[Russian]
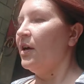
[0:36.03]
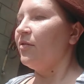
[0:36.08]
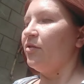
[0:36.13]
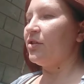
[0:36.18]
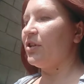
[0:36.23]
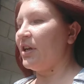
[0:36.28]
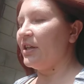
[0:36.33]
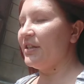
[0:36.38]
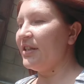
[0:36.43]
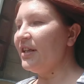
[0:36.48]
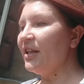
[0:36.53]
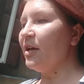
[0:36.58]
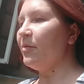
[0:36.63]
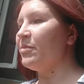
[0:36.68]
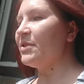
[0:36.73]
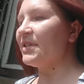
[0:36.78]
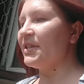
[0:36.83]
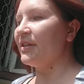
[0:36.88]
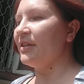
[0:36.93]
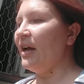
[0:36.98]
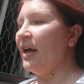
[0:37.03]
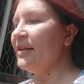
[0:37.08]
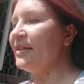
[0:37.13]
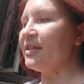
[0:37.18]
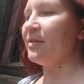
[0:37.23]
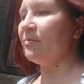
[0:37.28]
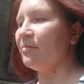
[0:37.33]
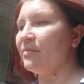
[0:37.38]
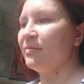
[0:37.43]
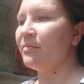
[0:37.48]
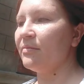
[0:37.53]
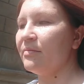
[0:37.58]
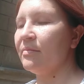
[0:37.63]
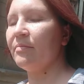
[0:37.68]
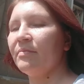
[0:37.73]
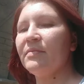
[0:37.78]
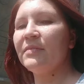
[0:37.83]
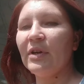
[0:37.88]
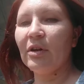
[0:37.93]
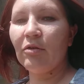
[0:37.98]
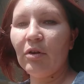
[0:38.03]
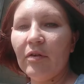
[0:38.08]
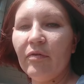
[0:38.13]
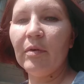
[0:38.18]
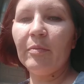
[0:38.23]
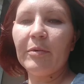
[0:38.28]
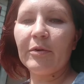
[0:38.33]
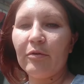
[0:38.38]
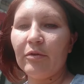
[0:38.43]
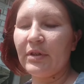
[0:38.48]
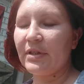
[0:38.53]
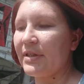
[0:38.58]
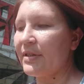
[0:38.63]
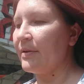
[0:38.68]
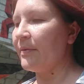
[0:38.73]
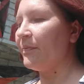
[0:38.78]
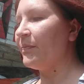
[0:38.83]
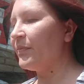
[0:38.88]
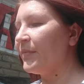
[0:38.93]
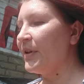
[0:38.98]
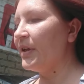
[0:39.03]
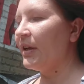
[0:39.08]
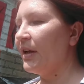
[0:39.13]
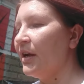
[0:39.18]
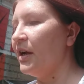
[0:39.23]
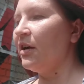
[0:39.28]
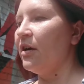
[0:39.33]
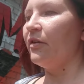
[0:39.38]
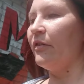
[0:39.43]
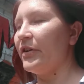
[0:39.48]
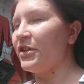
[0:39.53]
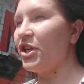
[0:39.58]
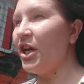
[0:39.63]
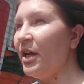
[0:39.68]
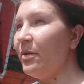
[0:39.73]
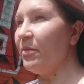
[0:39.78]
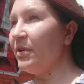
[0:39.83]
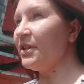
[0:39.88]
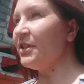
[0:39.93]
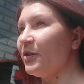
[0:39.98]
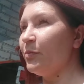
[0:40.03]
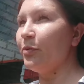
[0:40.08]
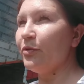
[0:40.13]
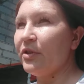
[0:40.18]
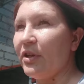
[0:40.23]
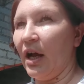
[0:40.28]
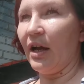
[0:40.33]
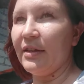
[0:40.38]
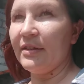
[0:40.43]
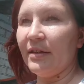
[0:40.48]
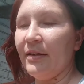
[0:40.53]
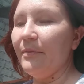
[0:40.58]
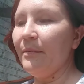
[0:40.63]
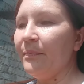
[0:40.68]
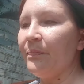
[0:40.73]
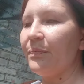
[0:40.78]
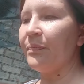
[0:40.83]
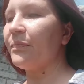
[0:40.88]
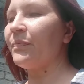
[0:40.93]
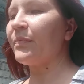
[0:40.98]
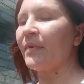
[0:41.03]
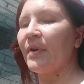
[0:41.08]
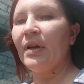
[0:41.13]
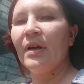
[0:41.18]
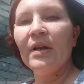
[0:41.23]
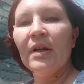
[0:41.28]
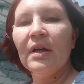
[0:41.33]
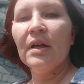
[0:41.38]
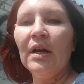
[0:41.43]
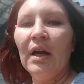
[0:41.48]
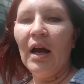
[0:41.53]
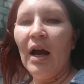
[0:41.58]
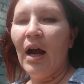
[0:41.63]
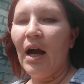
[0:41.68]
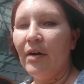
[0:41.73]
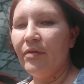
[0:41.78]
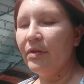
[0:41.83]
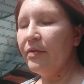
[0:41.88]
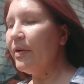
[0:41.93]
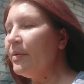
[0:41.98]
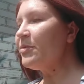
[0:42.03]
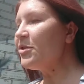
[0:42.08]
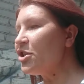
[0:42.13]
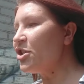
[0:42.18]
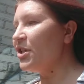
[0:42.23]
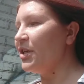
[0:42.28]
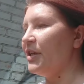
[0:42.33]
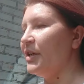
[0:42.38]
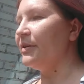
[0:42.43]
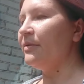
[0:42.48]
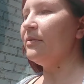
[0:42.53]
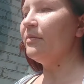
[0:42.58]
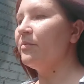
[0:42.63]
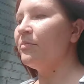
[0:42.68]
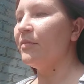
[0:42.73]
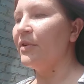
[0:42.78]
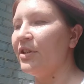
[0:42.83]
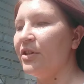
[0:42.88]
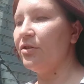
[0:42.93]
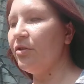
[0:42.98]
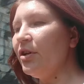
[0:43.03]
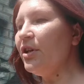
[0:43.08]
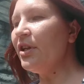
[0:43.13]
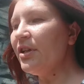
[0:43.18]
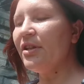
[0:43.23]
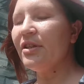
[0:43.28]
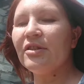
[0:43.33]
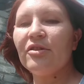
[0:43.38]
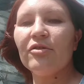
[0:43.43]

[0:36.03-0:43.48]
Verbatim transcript: Вот хотела бы задать им такой вопрос. Уважаемые депутаты, а вы вообще мониторите